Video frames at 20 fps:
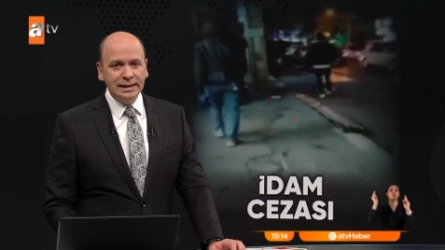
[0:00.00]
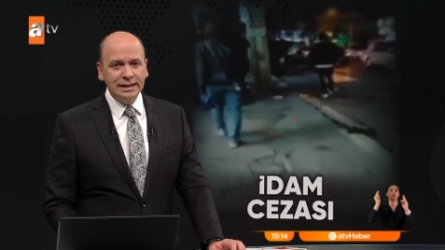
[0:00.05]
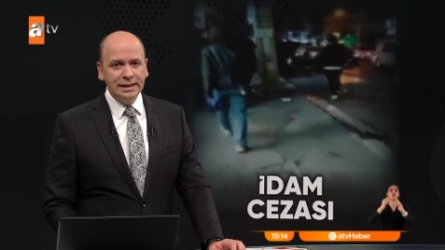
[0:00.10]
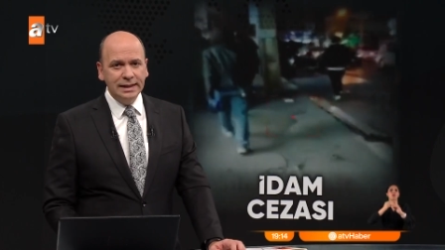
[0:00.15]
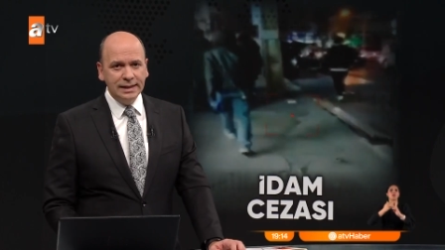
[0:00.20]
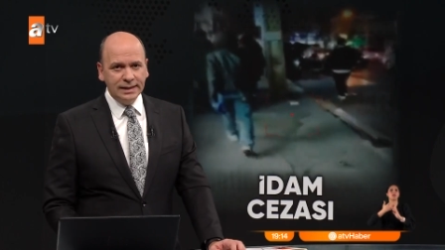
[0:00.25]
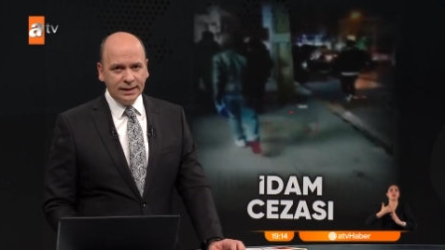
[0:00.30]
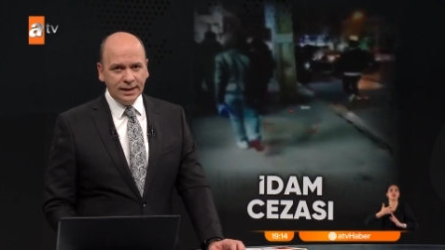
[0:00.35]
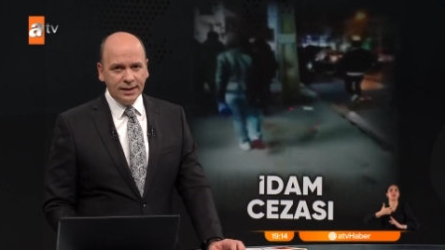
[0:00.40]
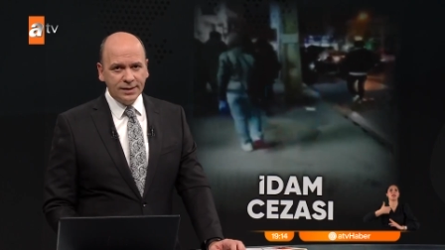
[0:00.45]

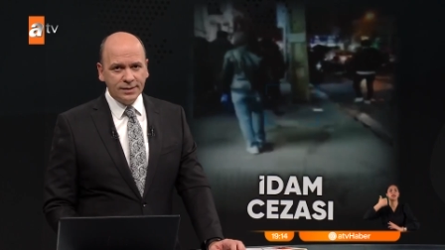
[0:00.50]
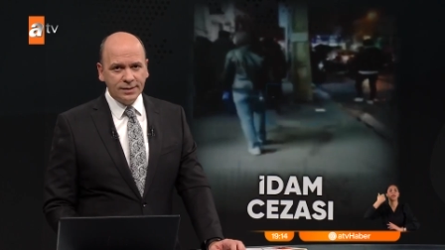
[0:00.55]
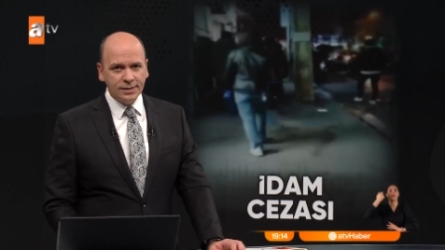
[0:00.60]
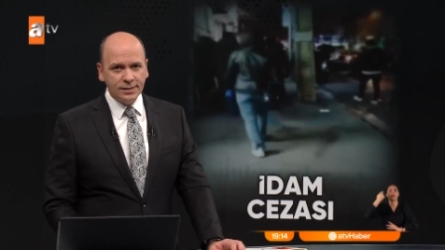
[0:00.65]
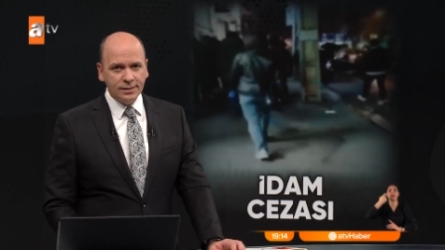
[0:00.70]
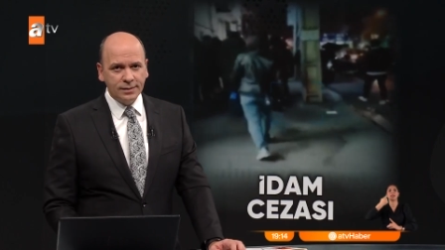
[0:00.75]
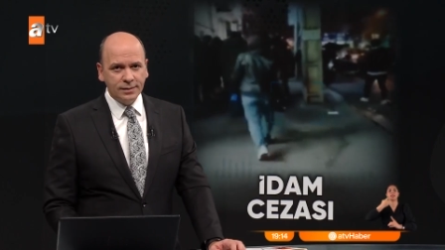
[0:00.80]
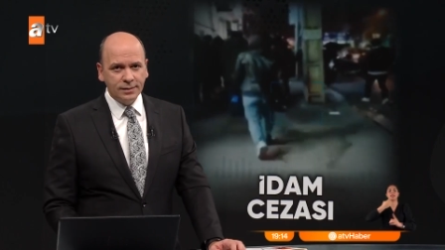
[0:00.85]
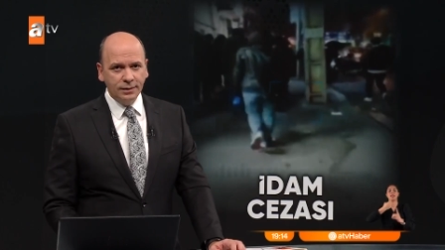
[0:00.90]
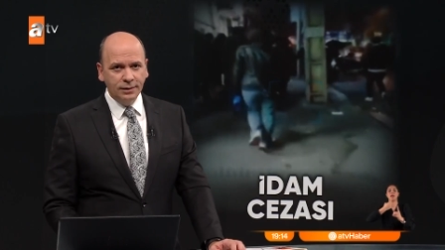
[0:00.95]
İlk
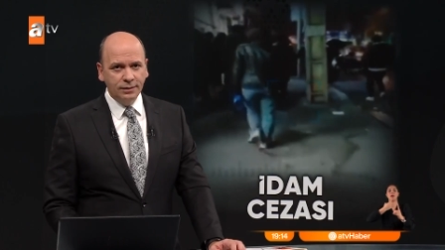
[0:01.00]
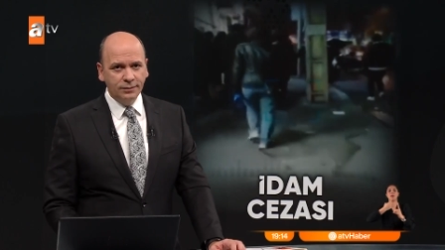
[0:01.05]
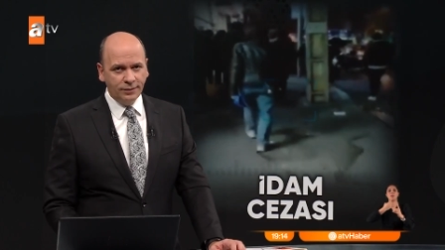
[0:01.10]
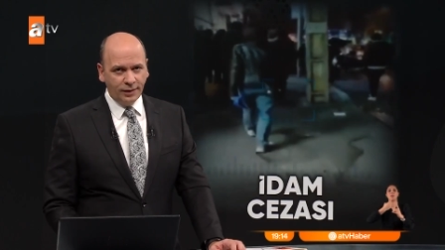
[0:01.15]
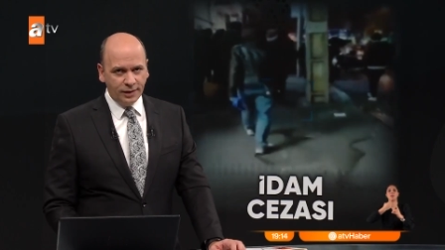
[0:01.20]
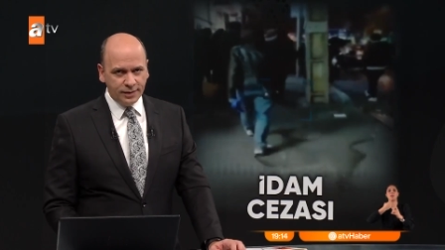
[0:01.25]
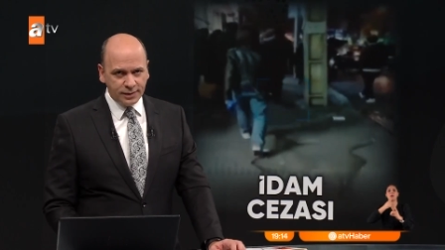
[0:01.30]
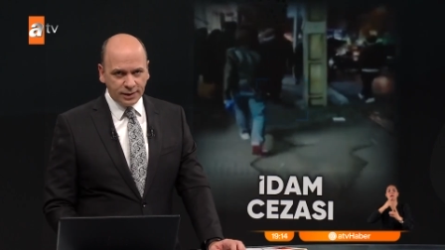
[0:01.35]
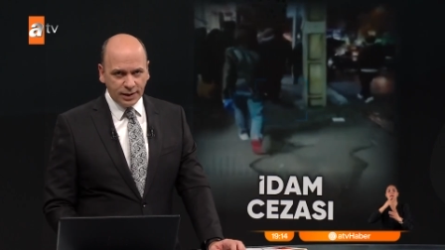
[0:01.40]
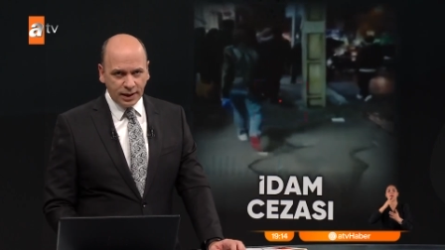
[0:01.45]
kez
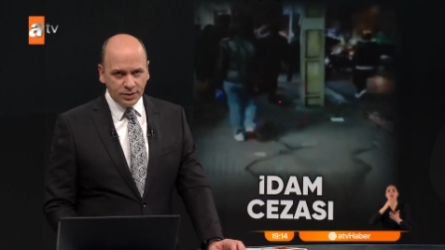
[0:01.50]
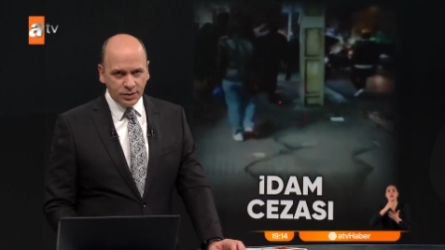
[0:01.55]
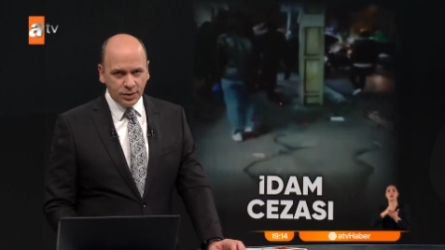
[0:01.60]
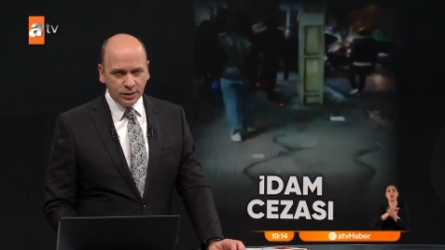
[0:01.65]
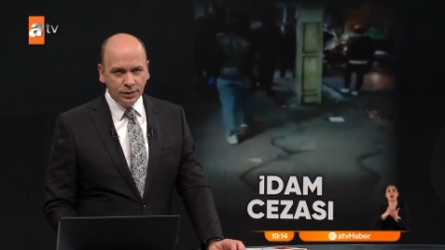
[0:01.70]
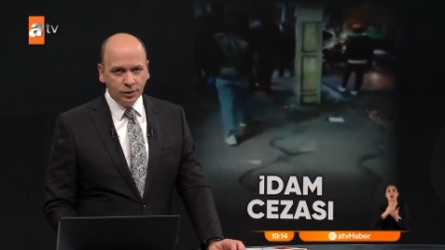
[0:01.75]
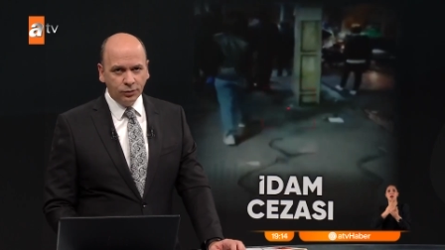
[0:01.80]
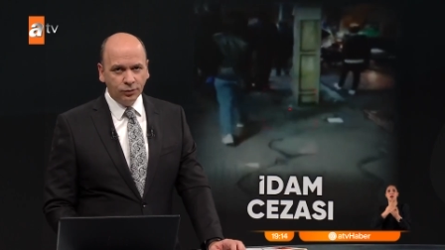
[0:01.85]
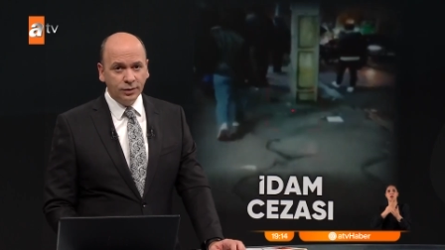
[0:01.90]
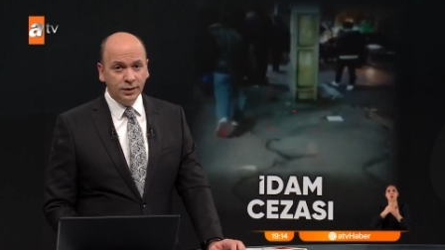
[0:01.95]
infaz
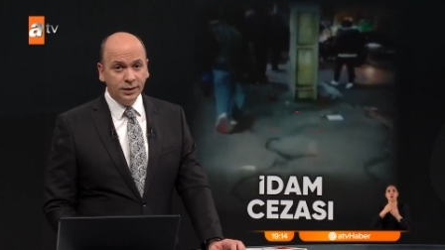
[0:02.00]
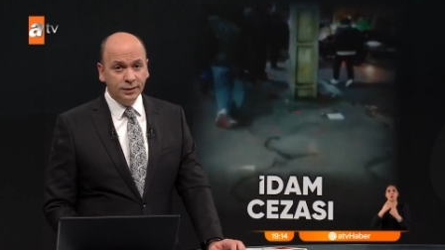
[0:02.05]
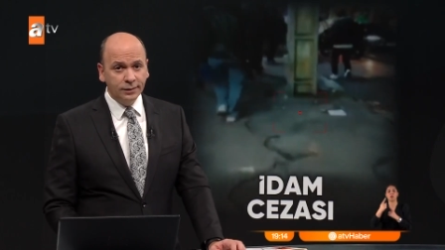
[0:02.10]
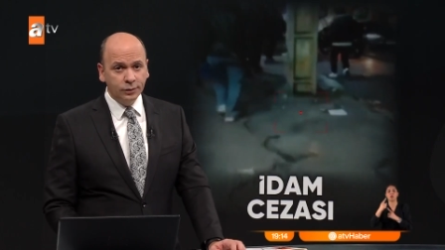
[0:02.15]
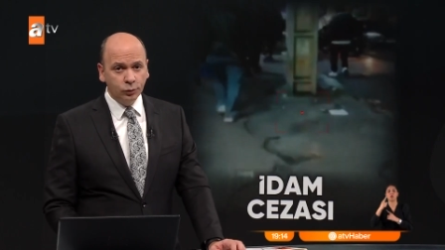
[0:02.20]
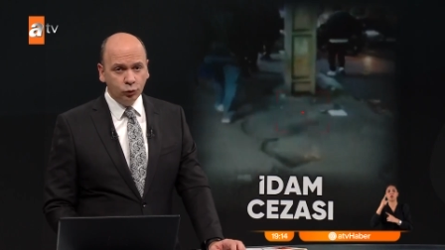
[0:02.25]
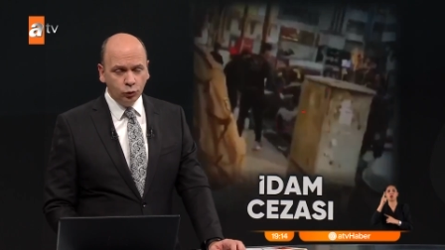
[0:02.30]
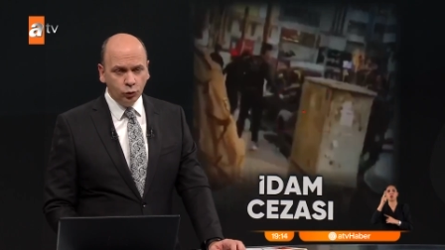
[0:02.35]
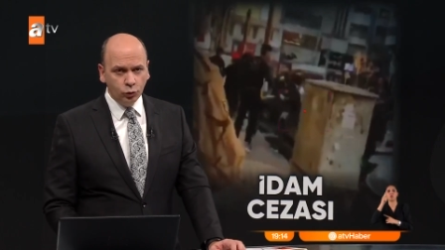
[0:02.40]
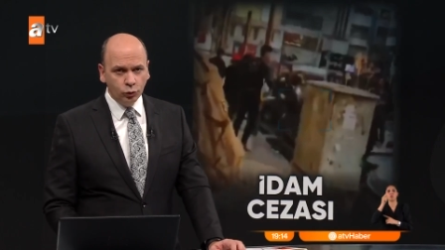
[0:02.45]

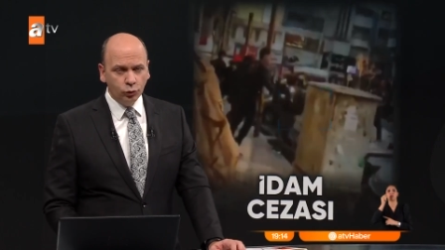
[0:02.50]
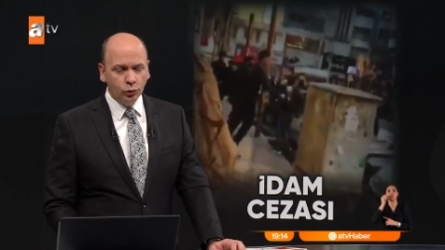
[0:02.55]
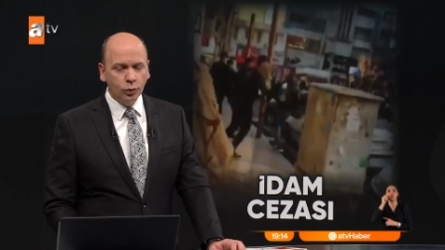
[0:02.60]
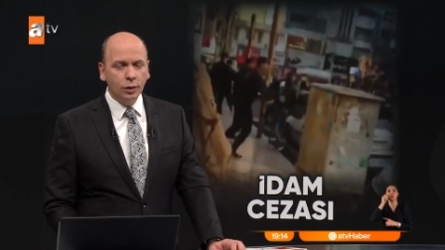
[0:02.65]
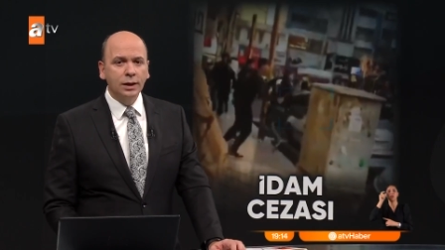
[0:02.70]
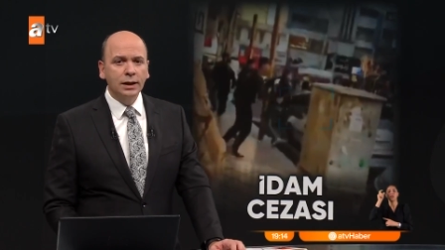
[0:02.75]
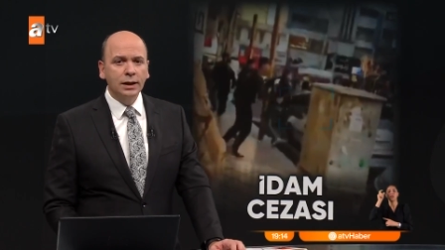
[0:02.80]
gerçekleştirildi dün.